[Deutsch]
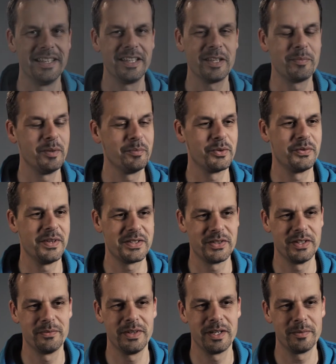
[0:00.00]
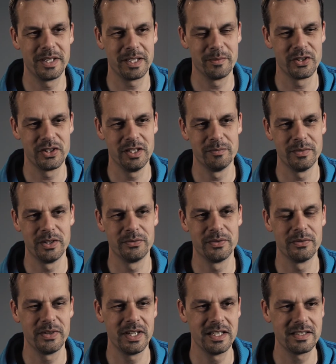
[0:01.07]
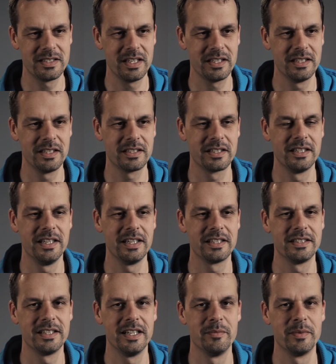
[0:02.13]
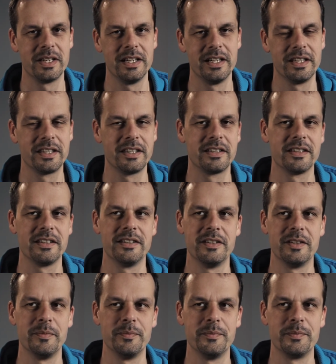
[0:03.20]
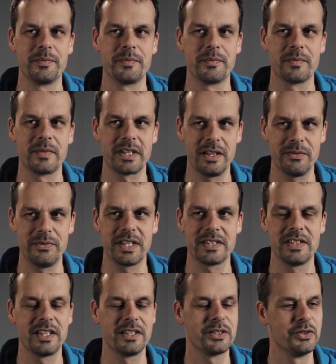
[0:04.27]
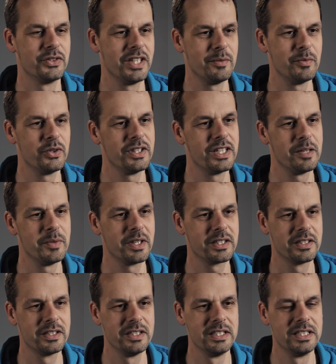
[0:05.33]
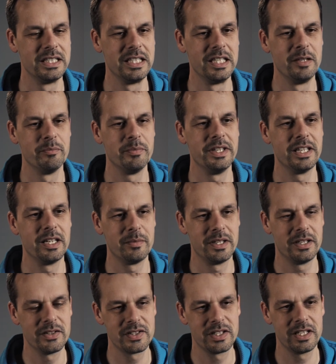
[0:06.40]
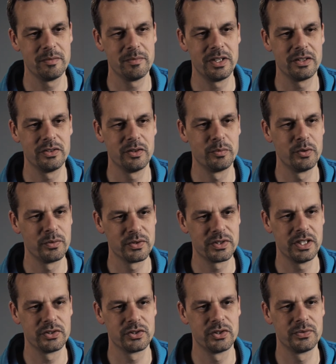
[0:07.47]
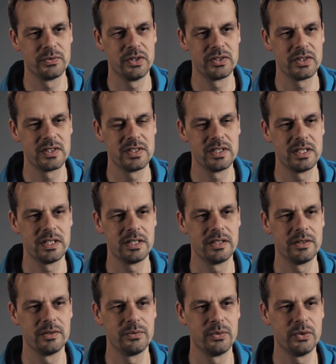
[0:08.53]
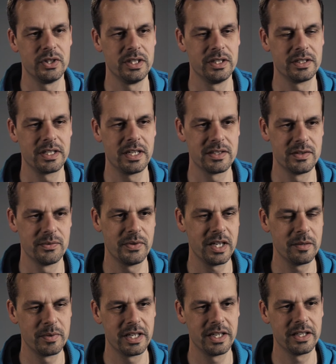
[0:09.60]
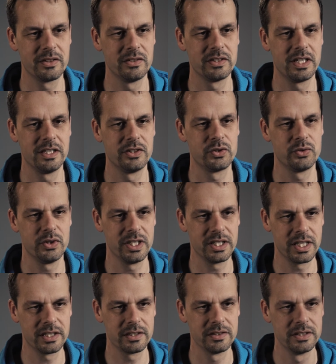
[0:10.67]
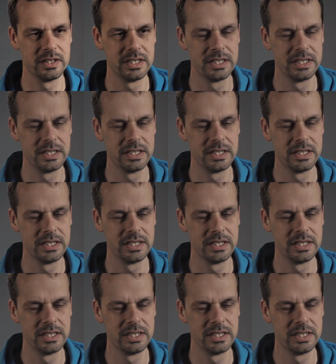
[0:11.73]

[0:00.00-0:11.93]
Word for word: Ich bin Professor im Fachbereich Maschinenbau und Verfahrenstechnik, lehre da im Bereich ähm, Kraftwerkstechnik und Thermodynamik, bin aber außerdem auch noch Prüfungsausschussvorsitzender für den ganzen Fachbereich und alle Studiengänge.